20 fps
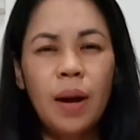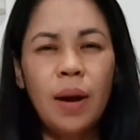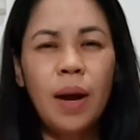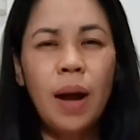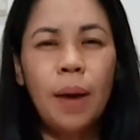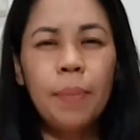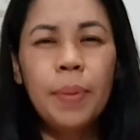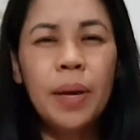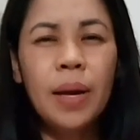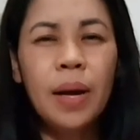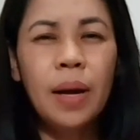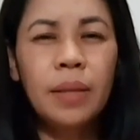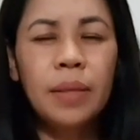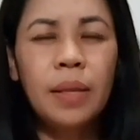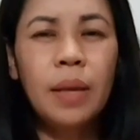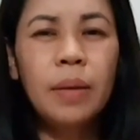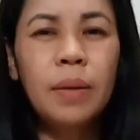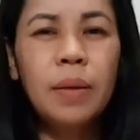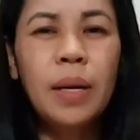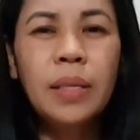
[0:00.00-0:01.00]
mga
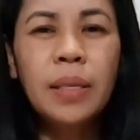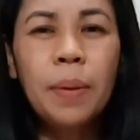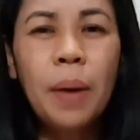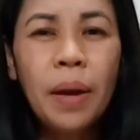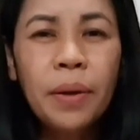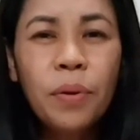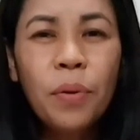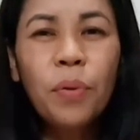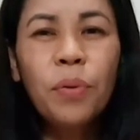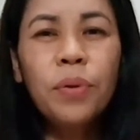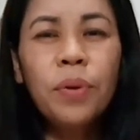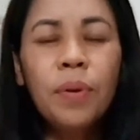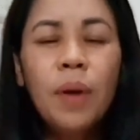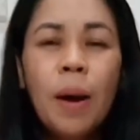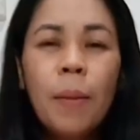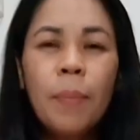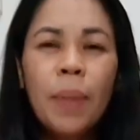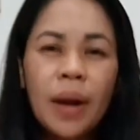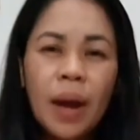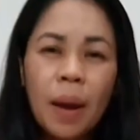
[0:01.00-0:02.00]
kabigatan kasi ayoko
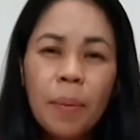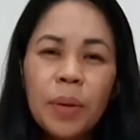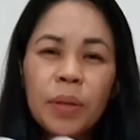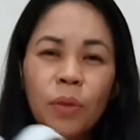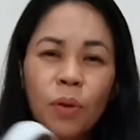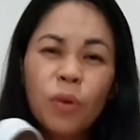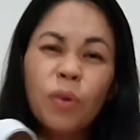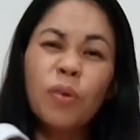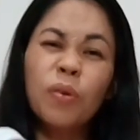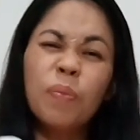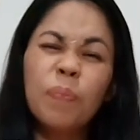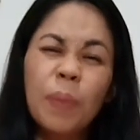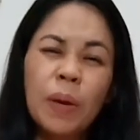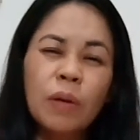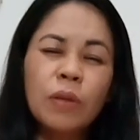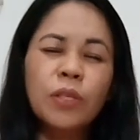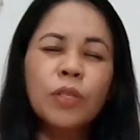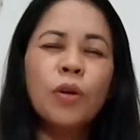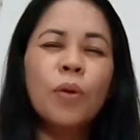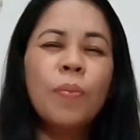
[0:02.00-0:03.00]
yung marami doon
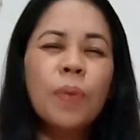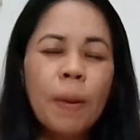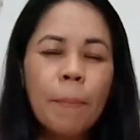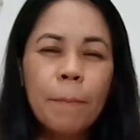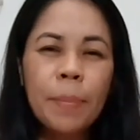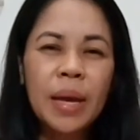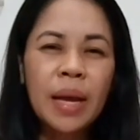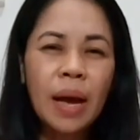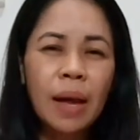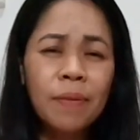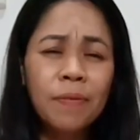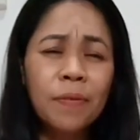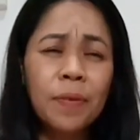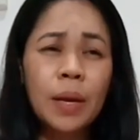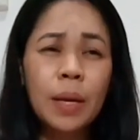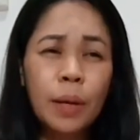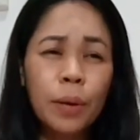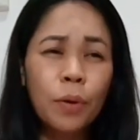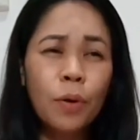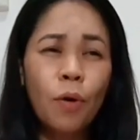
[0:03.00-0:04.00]
pero sobrang bigat
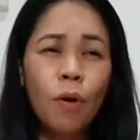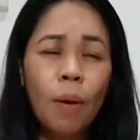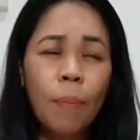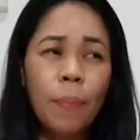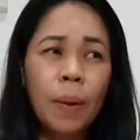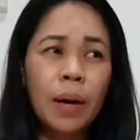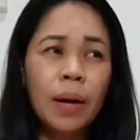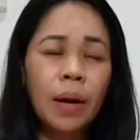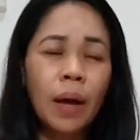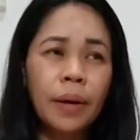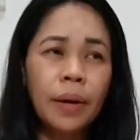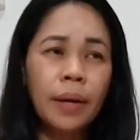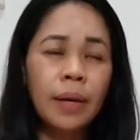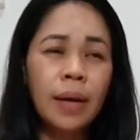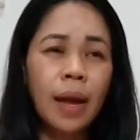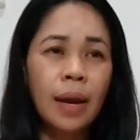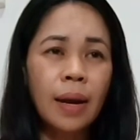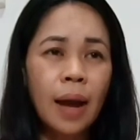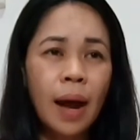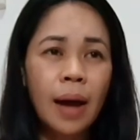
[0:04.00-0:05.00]
feeling ko kapag ka
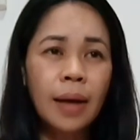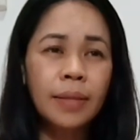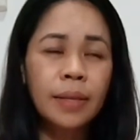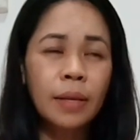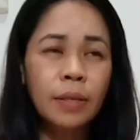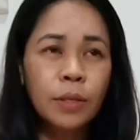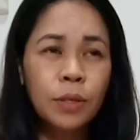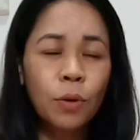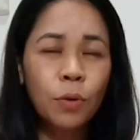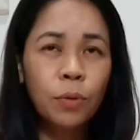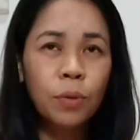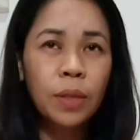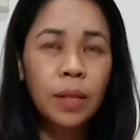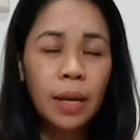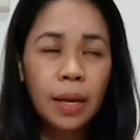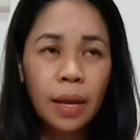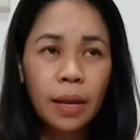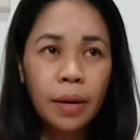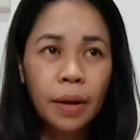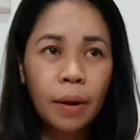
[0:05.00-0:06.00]
naglalakad nasuot
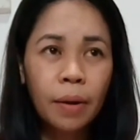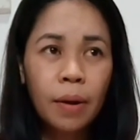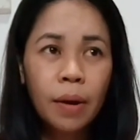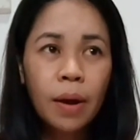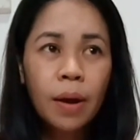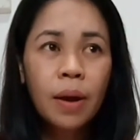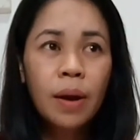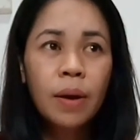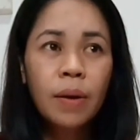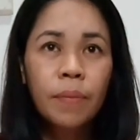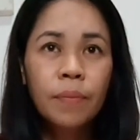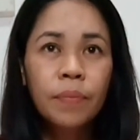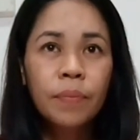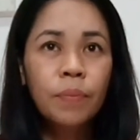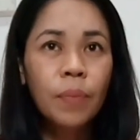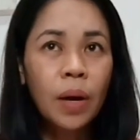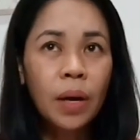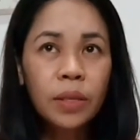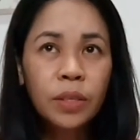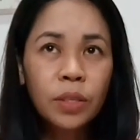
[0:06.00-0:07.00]
nila ng
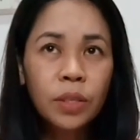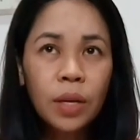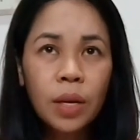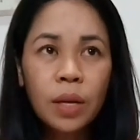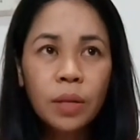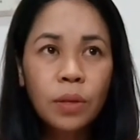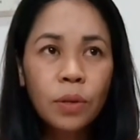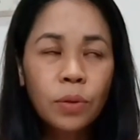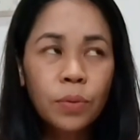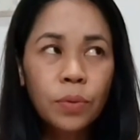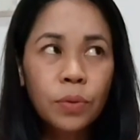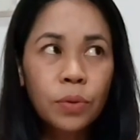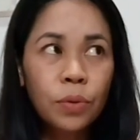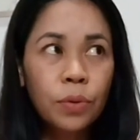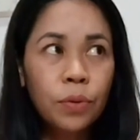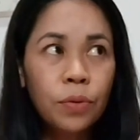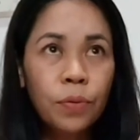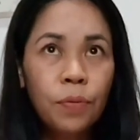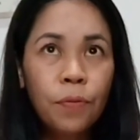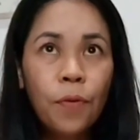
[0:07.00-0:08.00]
mga 3
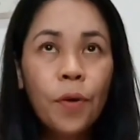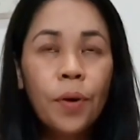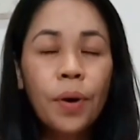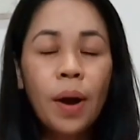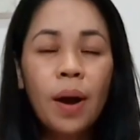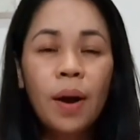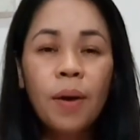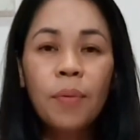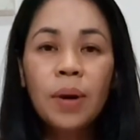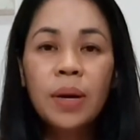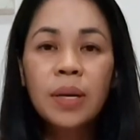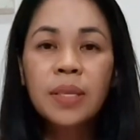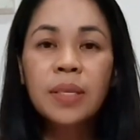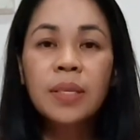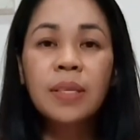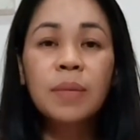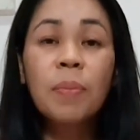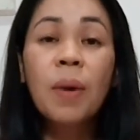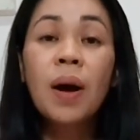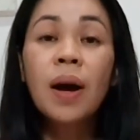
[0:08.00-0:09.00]
to 4
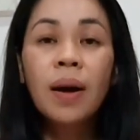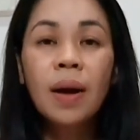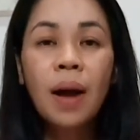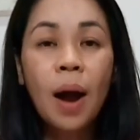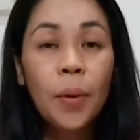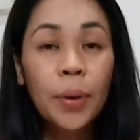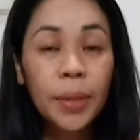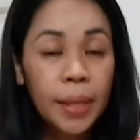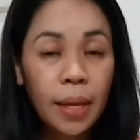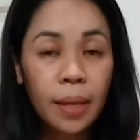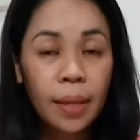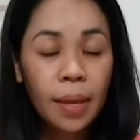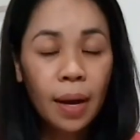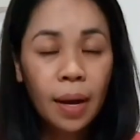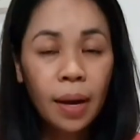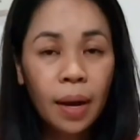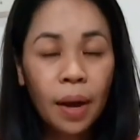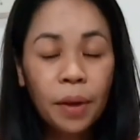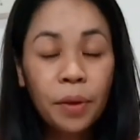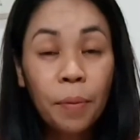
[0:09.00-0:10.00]
hours is mga ngawit na
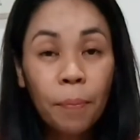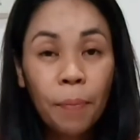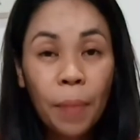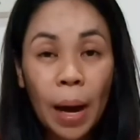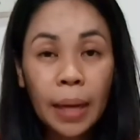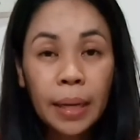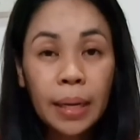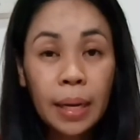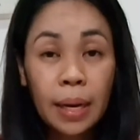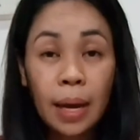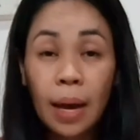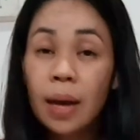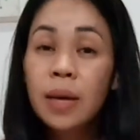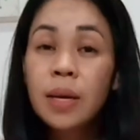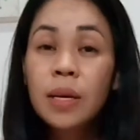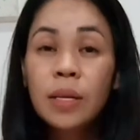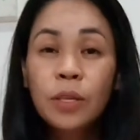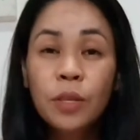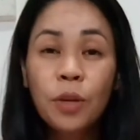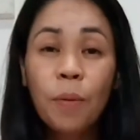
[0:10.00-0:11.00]
dalaga yung paa nila.
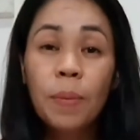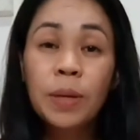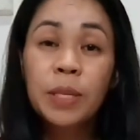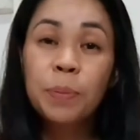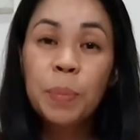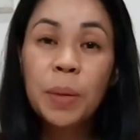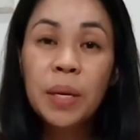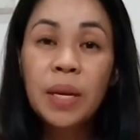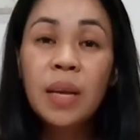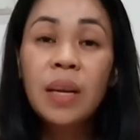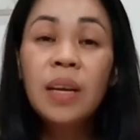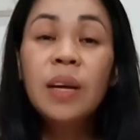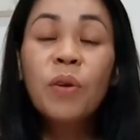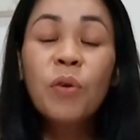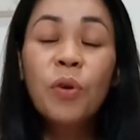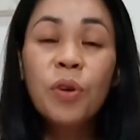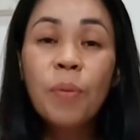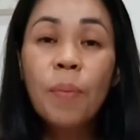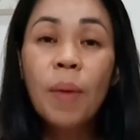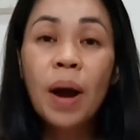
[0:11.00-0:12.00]
So, mas
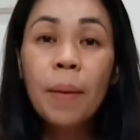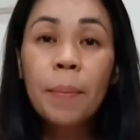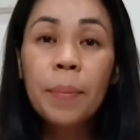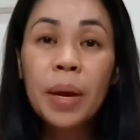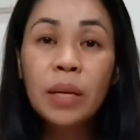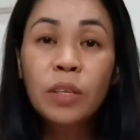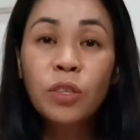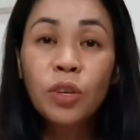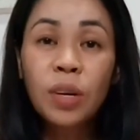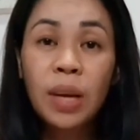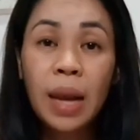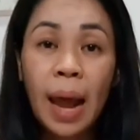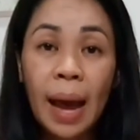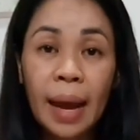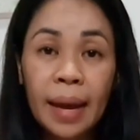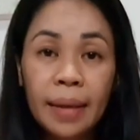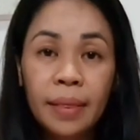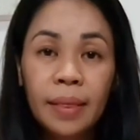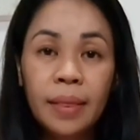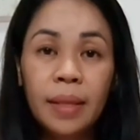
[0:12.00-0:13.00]
pinili ko yung mga medyo
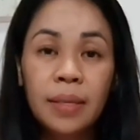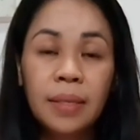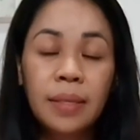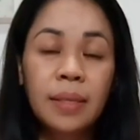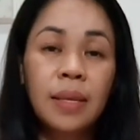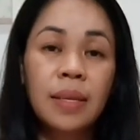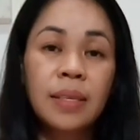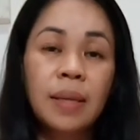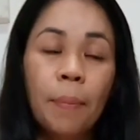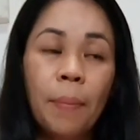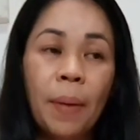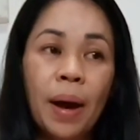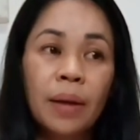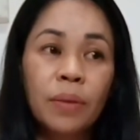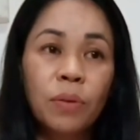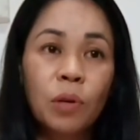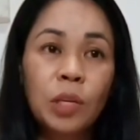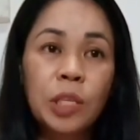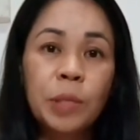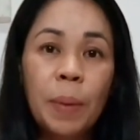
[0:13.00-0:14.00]
light na, na
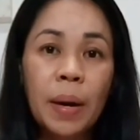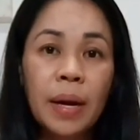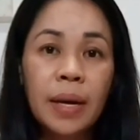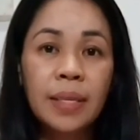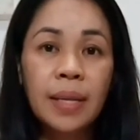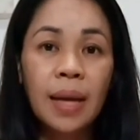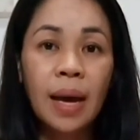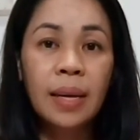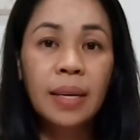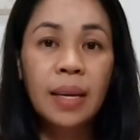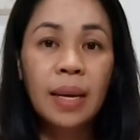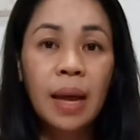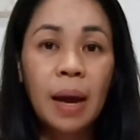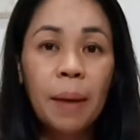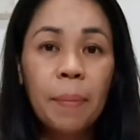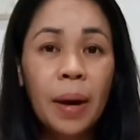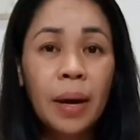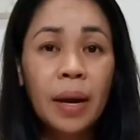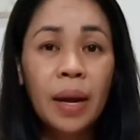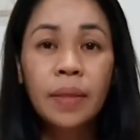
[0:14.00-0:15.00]
sapatos para sa
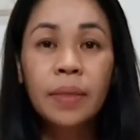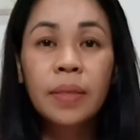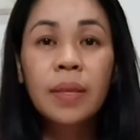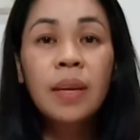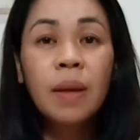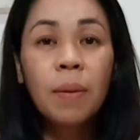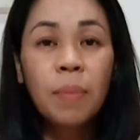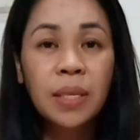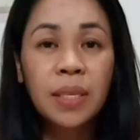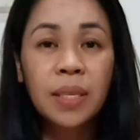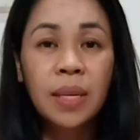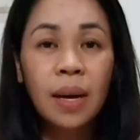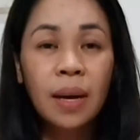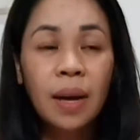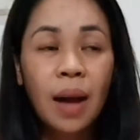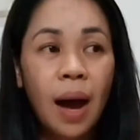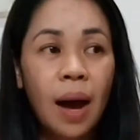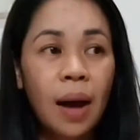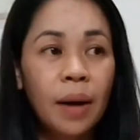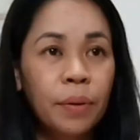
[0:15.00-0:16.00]
kanila, para hindi naman
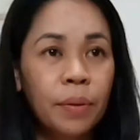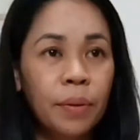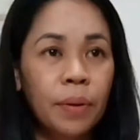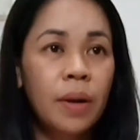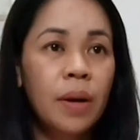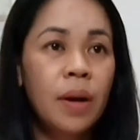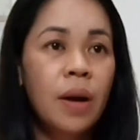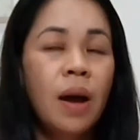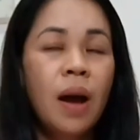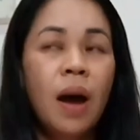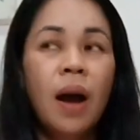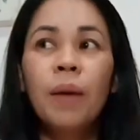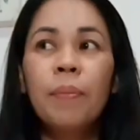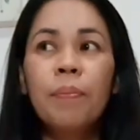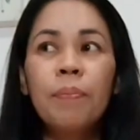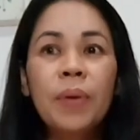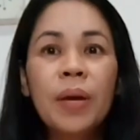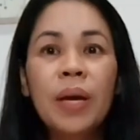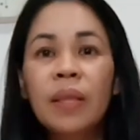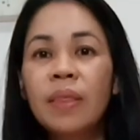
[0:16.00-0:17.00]
sila gaanong
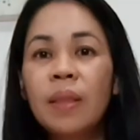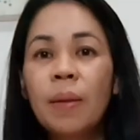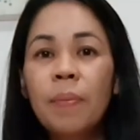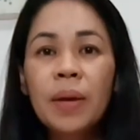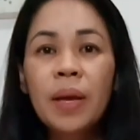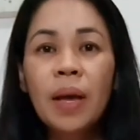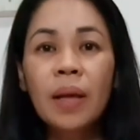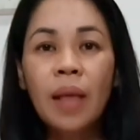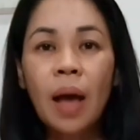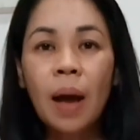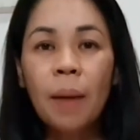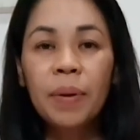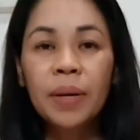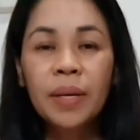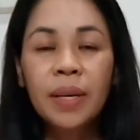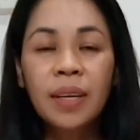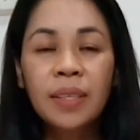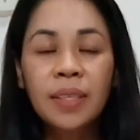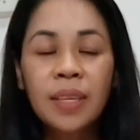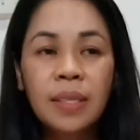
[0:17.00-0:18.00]
uh, bigat na bigat
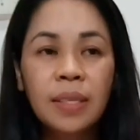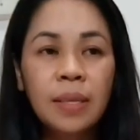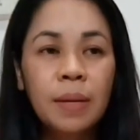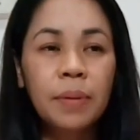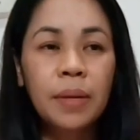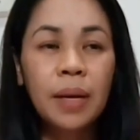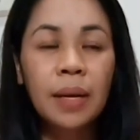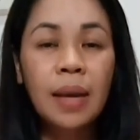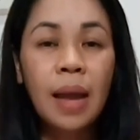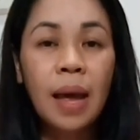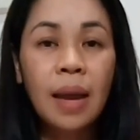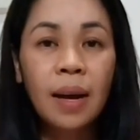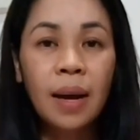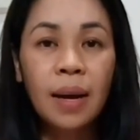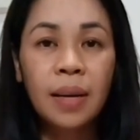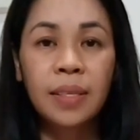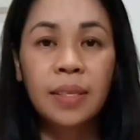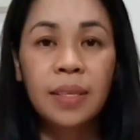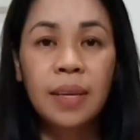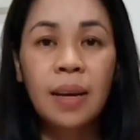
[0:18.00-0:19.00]
habang nagsisi,
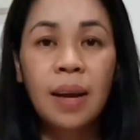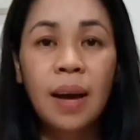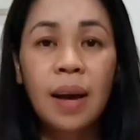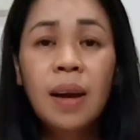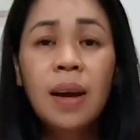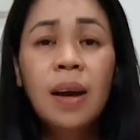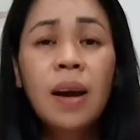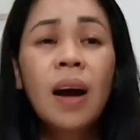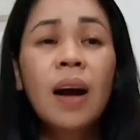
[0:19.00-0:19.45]
naglalakad sila.